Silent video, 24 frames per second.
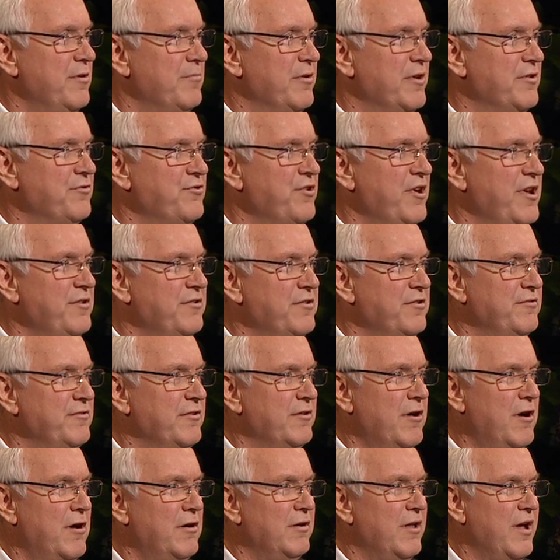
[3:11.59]
En pensant à
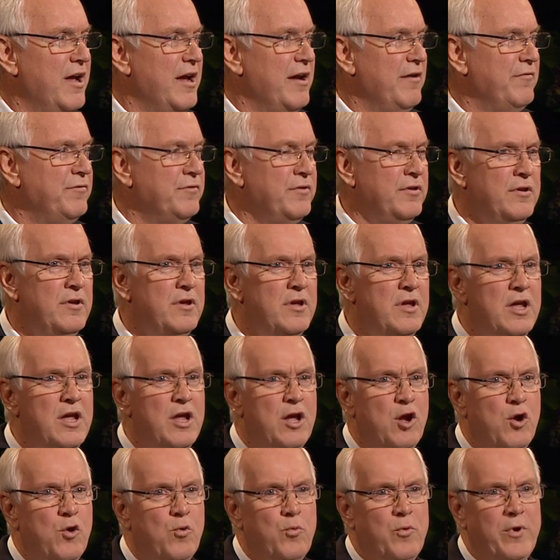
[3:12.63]
nos propres échanges
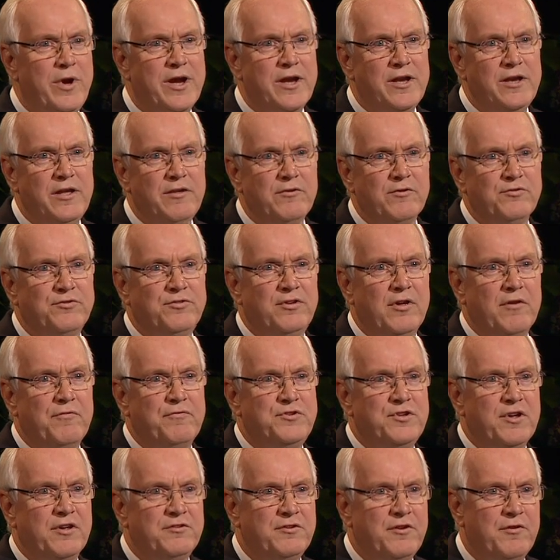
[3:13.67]
de pièces de monnaie ou de
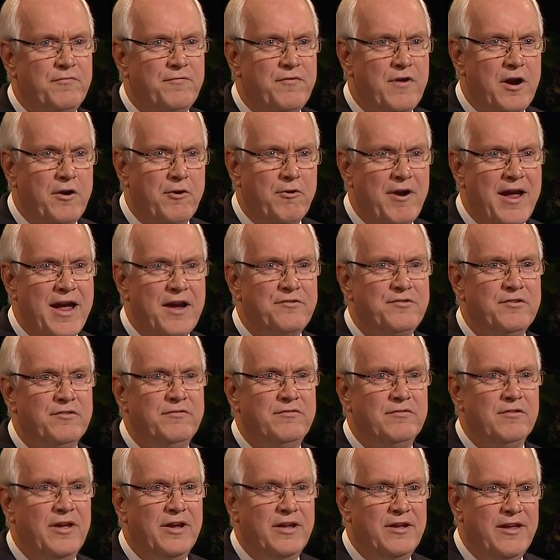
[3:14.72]
championnats nationaux,
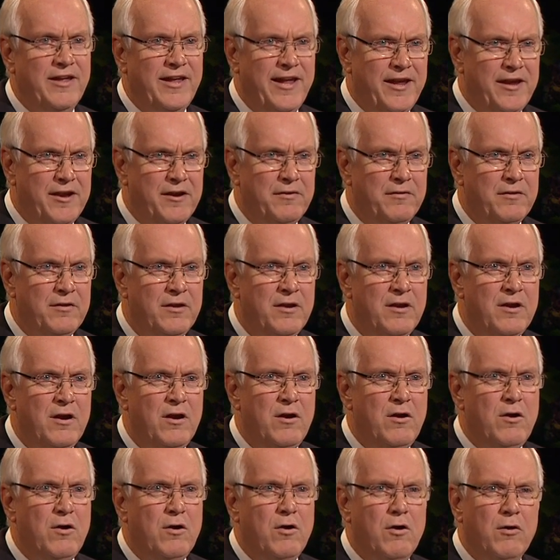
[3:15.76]
nous pouvons soit
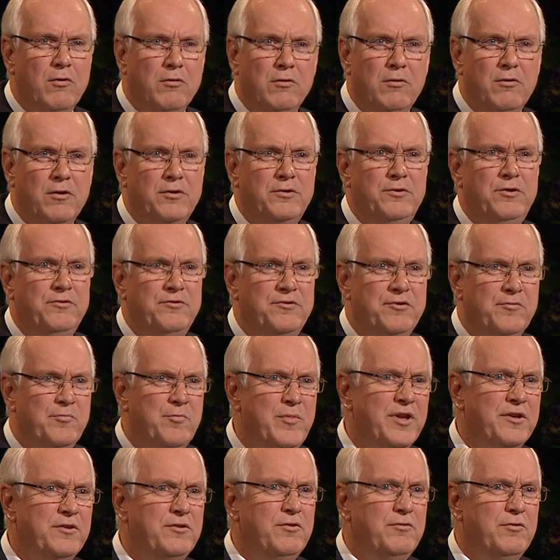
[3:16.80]
chercher des excuses à
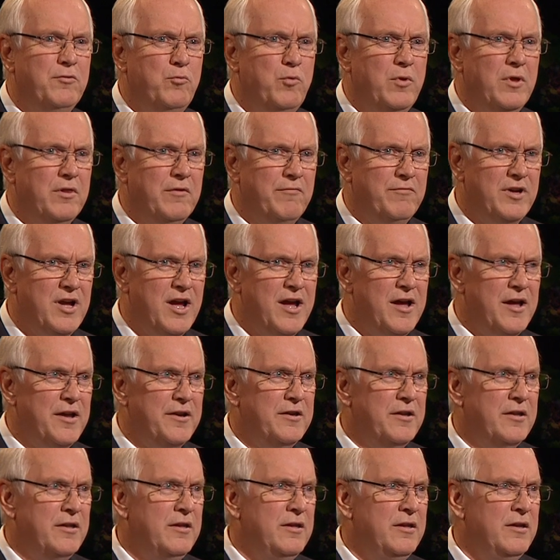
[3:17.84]
nos actions comme
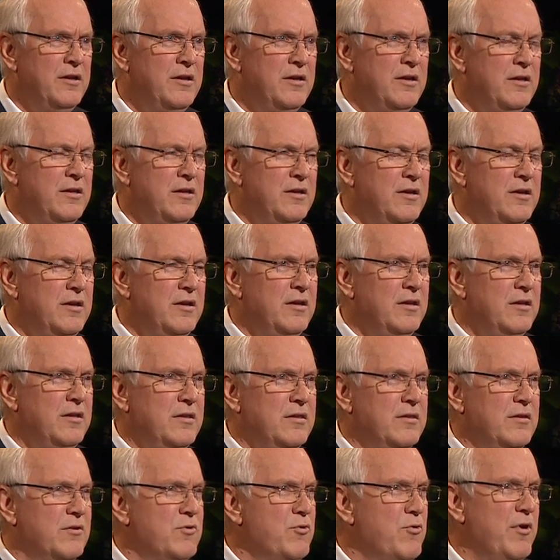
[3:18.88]
Caïn, soit nous
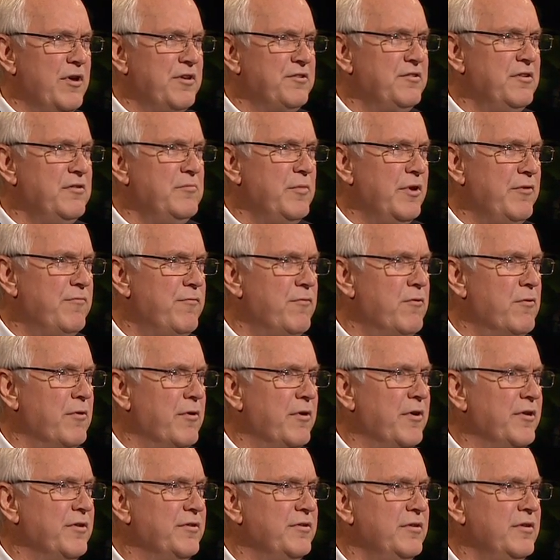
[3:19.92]
soumettre à la volonté de
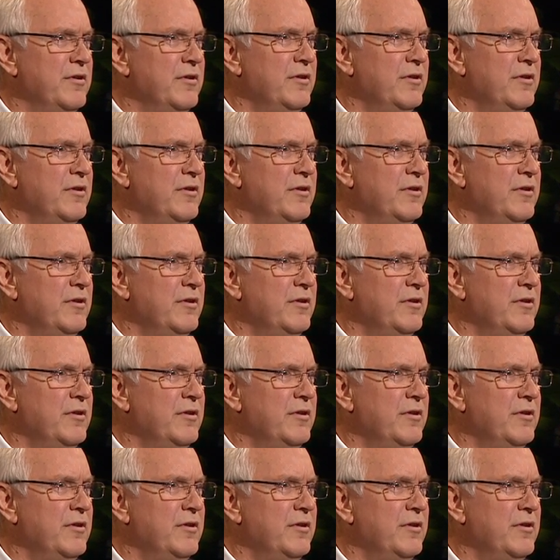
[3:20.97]
Dieu.